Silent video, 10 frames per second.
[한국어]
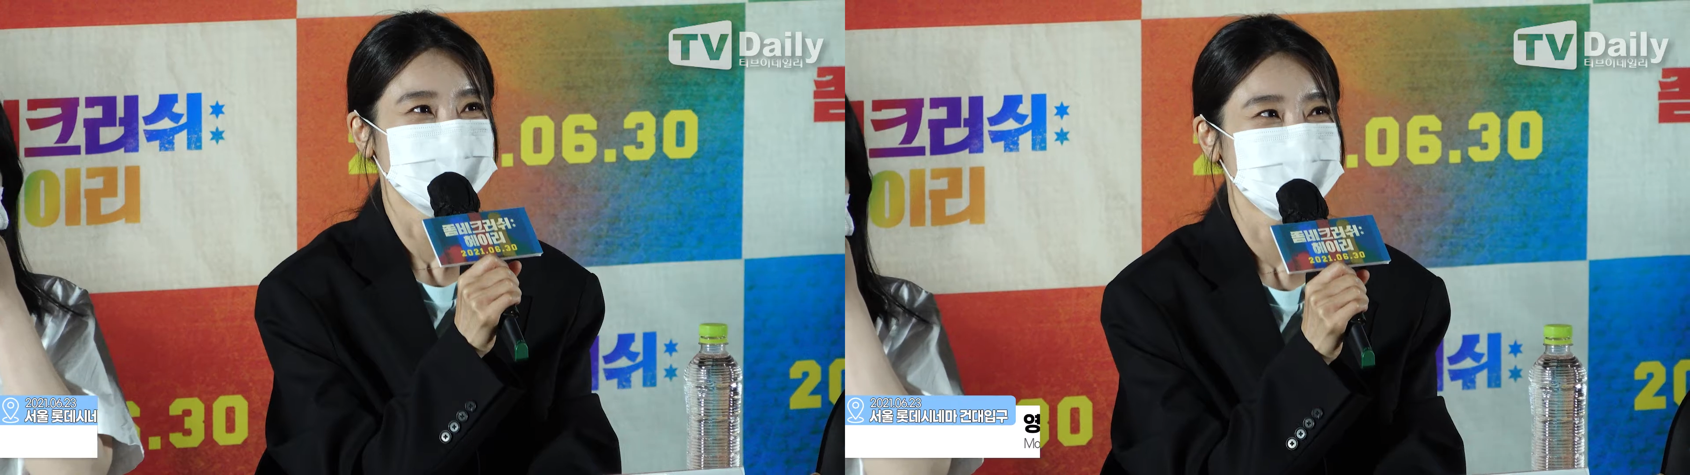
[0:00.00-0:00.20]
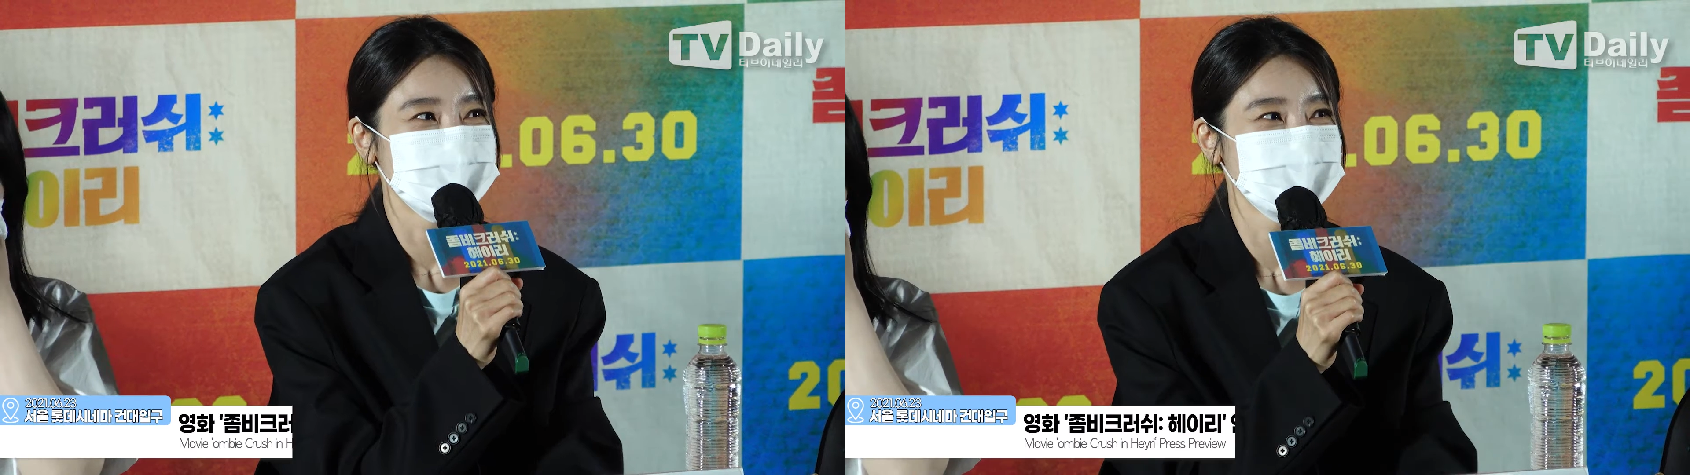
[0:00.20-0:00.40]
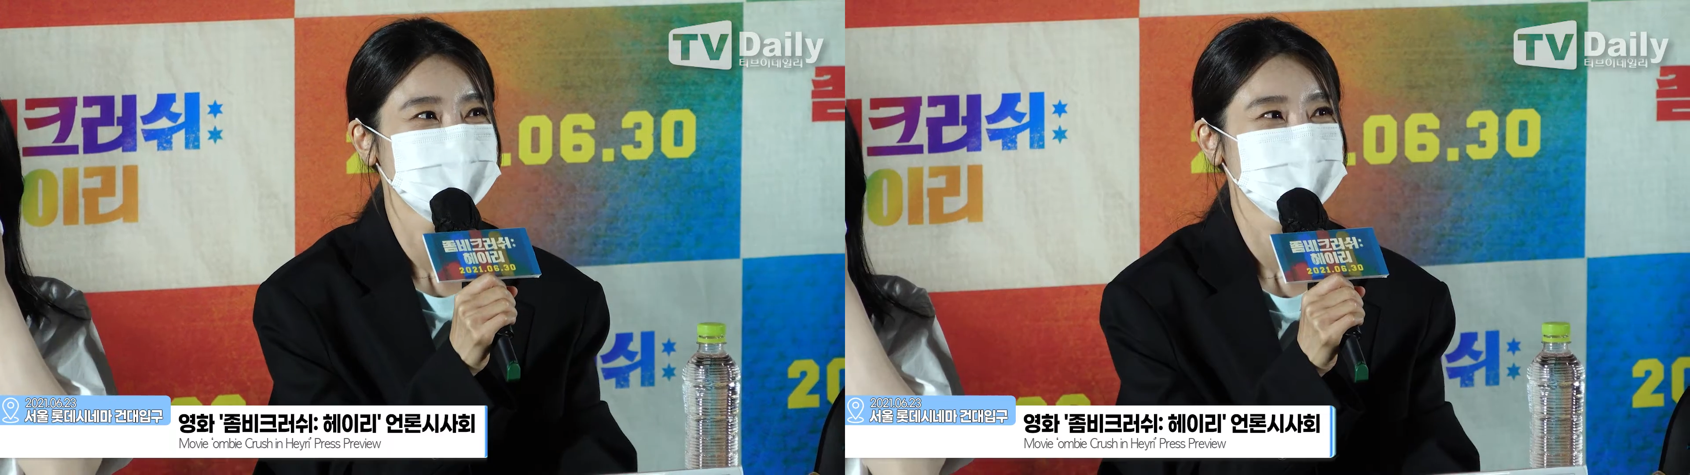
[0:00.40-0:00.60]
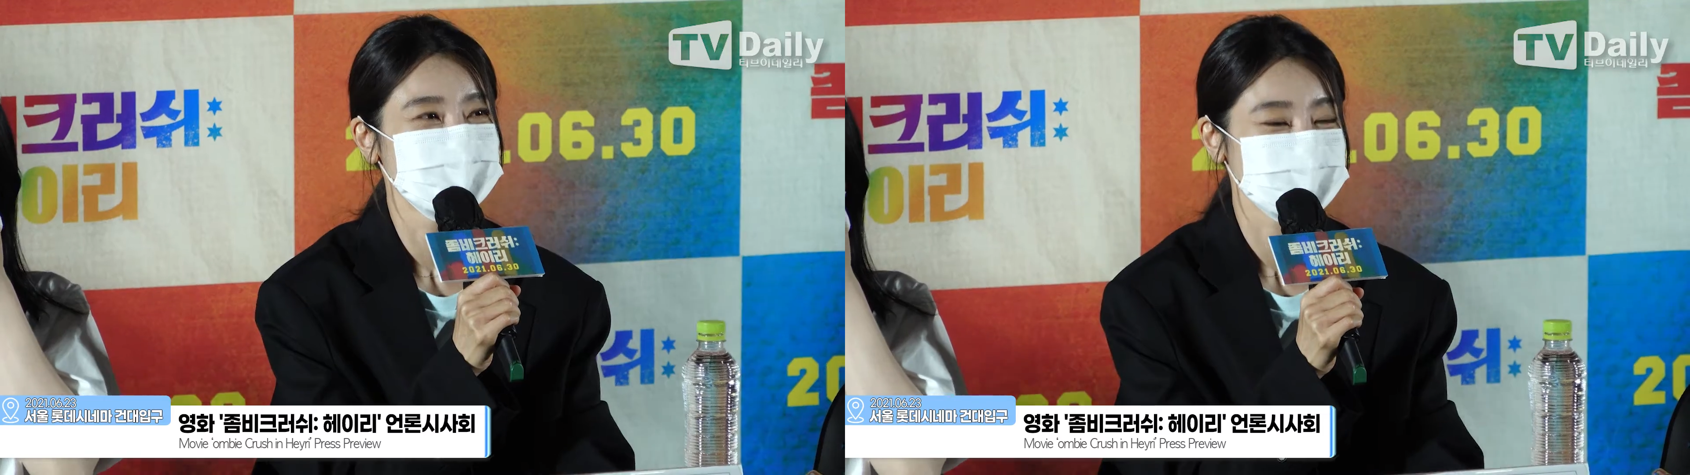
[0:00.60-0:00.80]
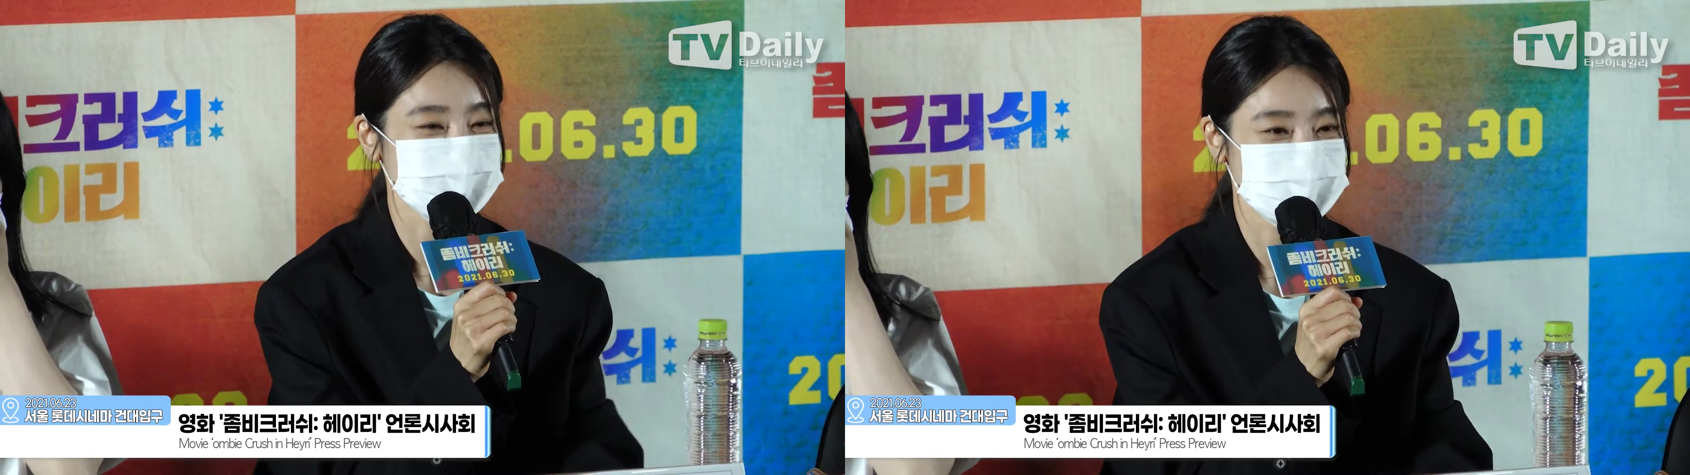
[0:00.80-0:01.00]

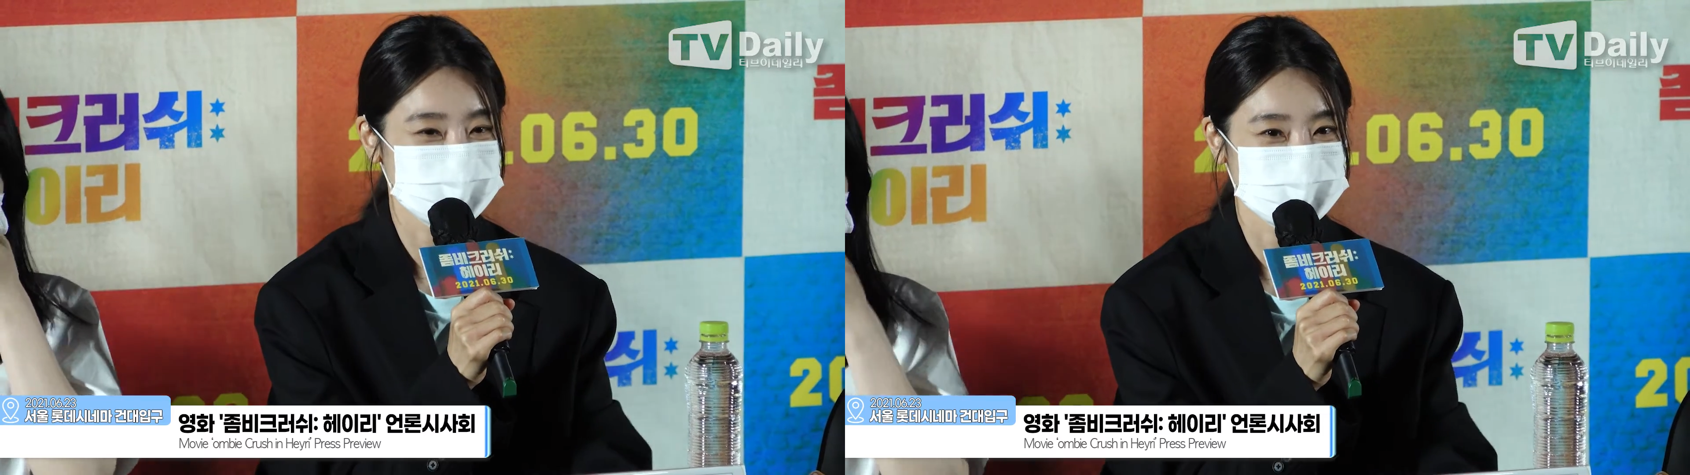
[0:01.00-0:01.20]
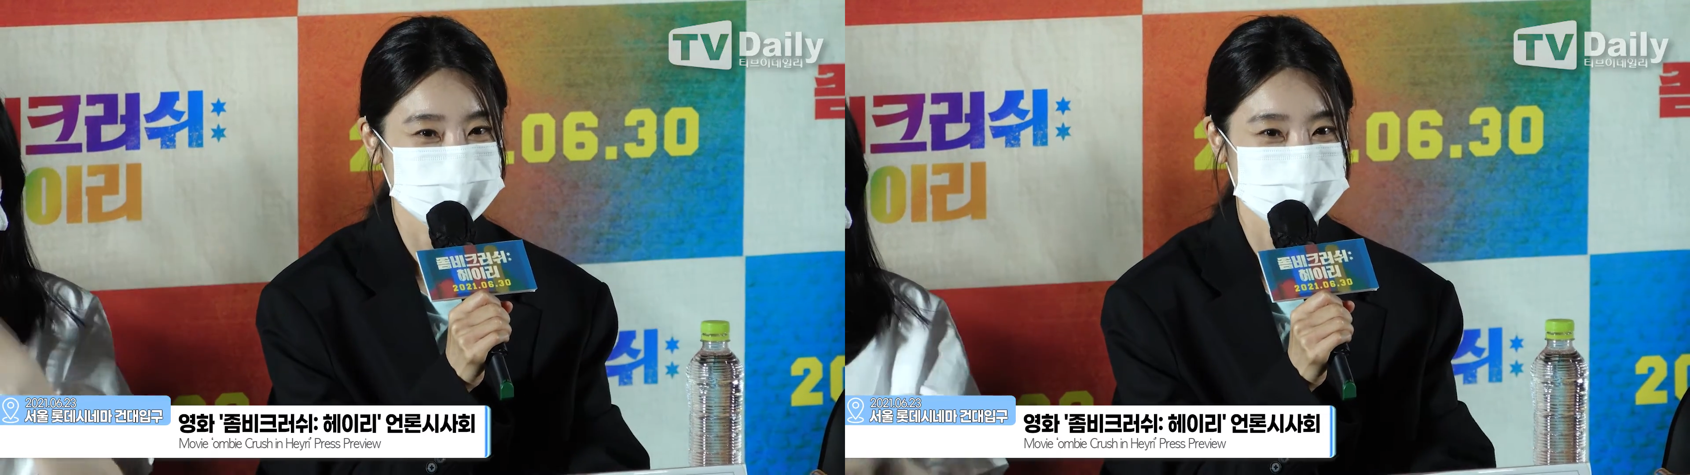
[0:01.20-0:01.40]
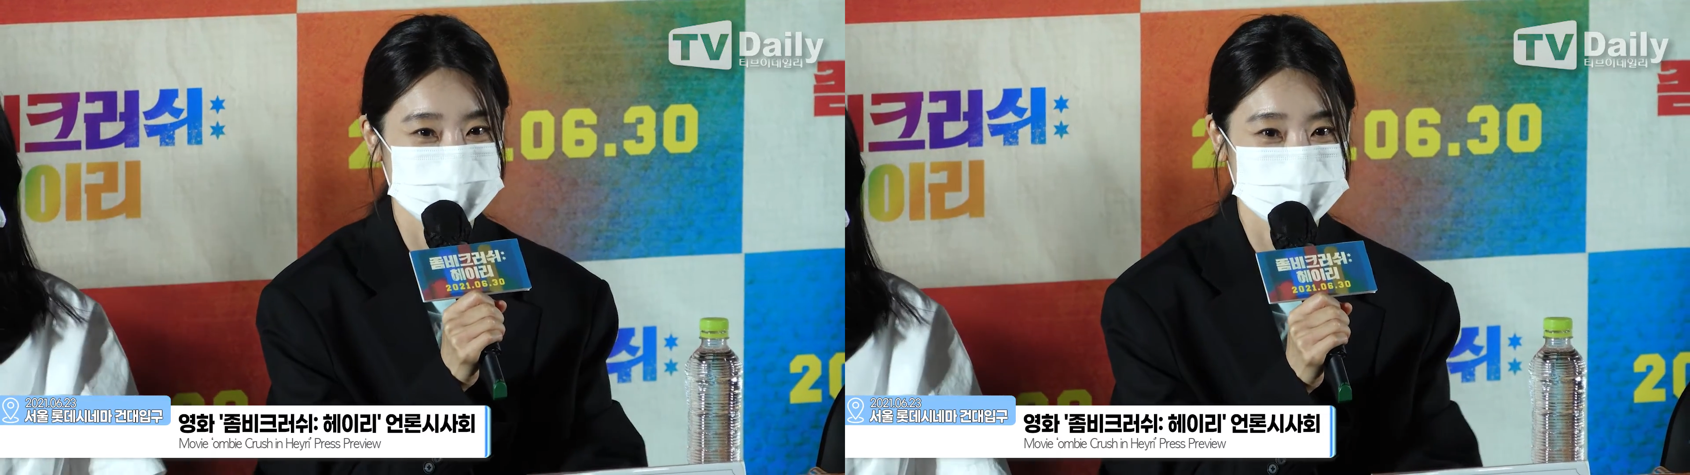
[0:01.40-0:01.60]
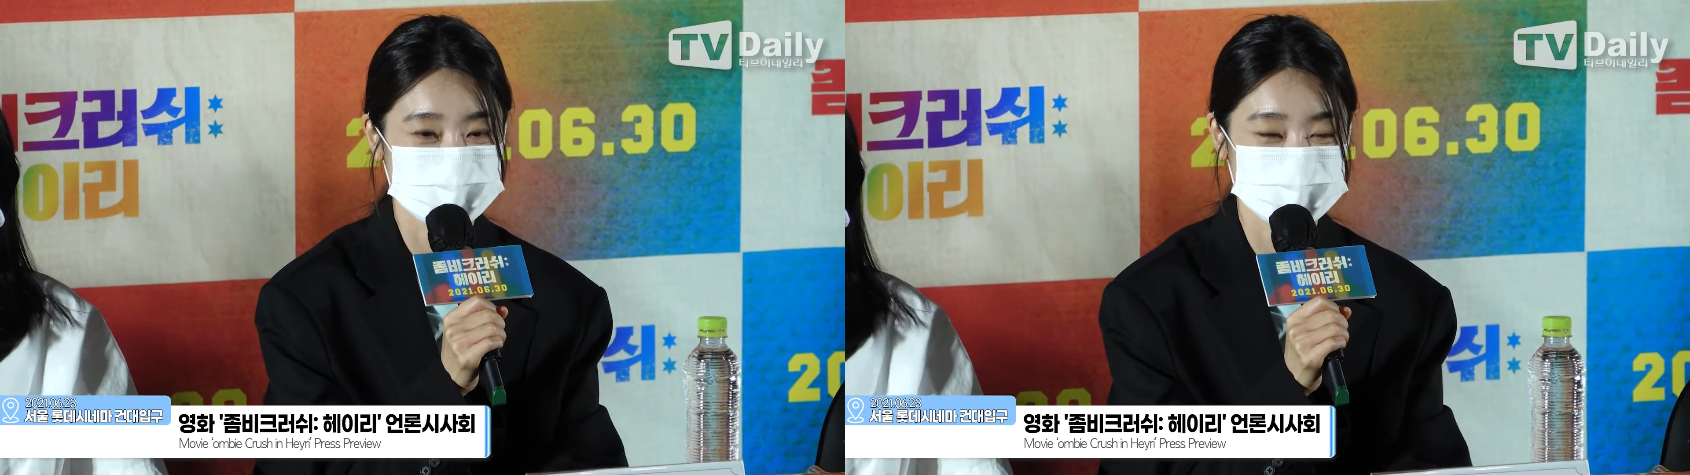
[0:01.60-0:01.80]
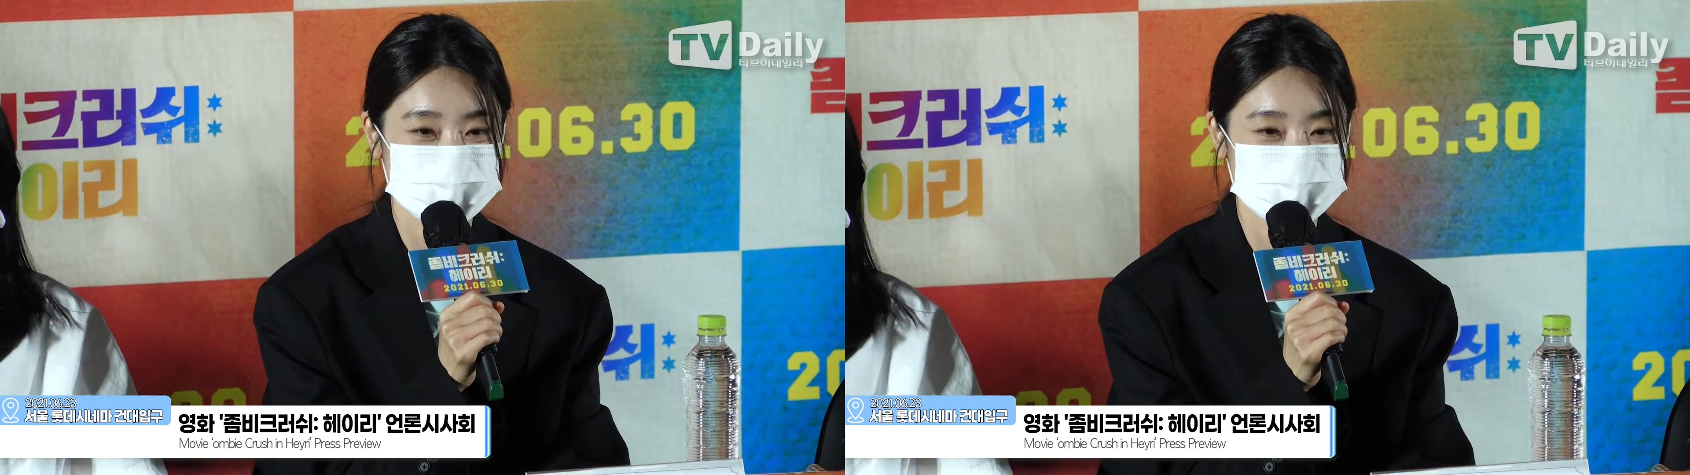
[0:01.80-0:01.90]
어, 그,